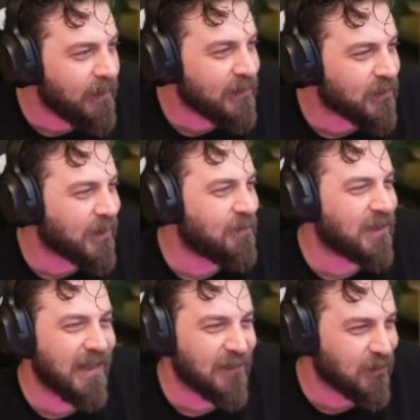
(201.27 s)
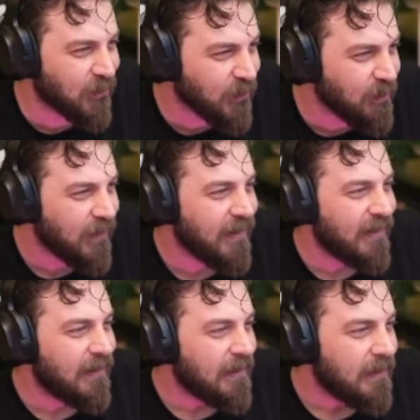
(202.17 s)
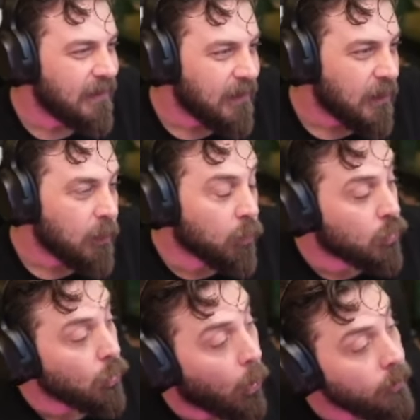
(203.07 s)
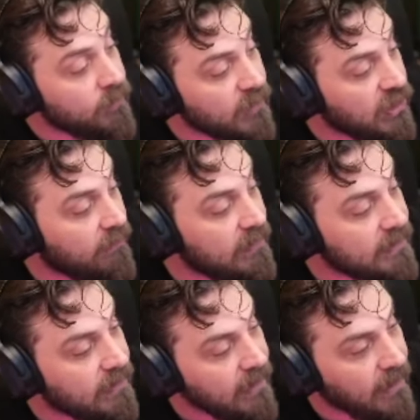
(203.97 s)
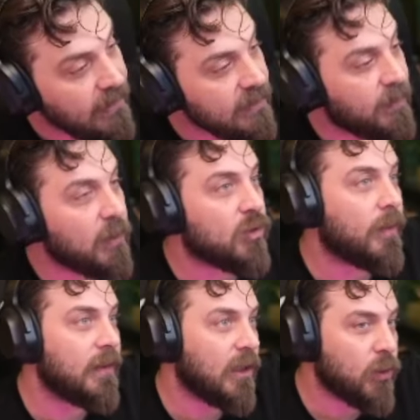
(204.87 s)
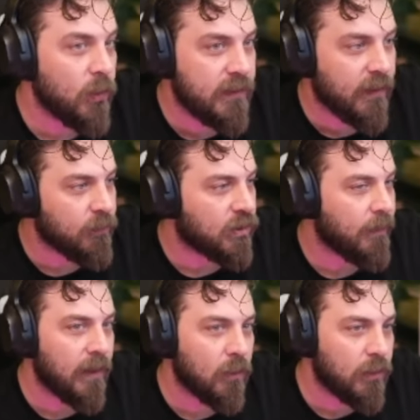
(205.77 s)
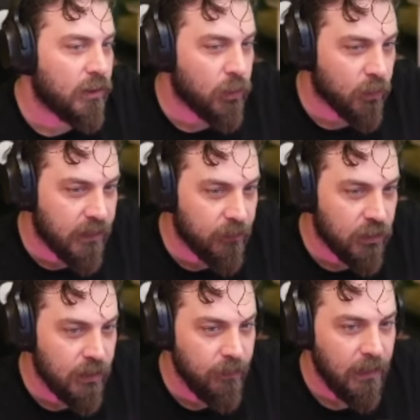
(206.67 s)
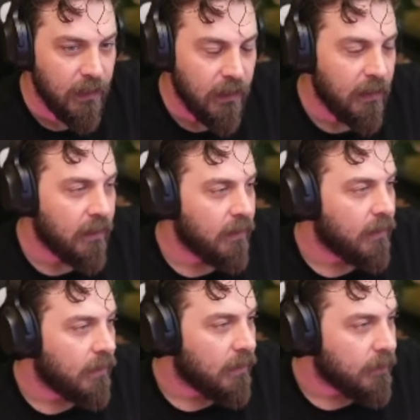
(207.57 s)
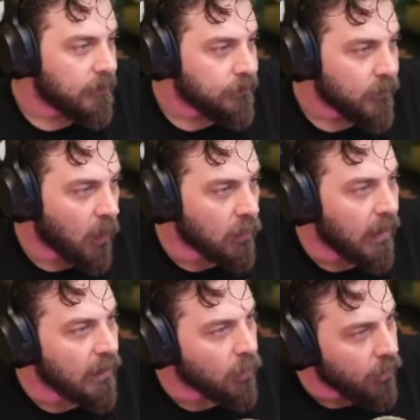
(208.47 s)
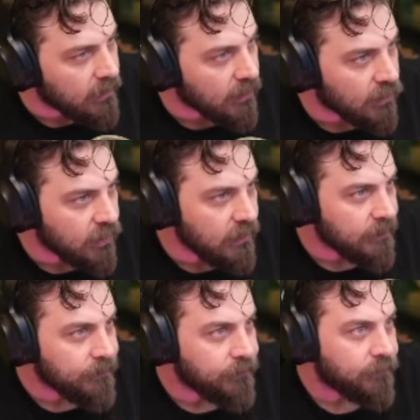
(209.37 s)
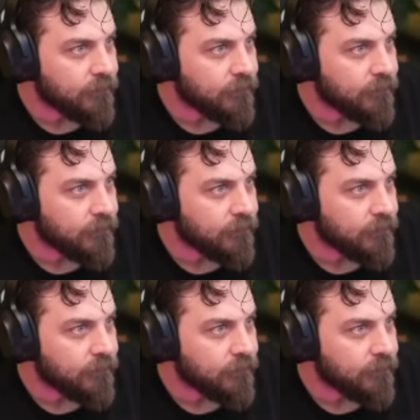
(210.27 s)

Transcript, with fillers: Böyle çocuğa bir şeyler soruyordum. Bütün Holmes ve çevresindeki herkes beni o zamanlar çok sevmişti. Ben de onları çok sevmiştim. Onlarla da öyle tanıştık.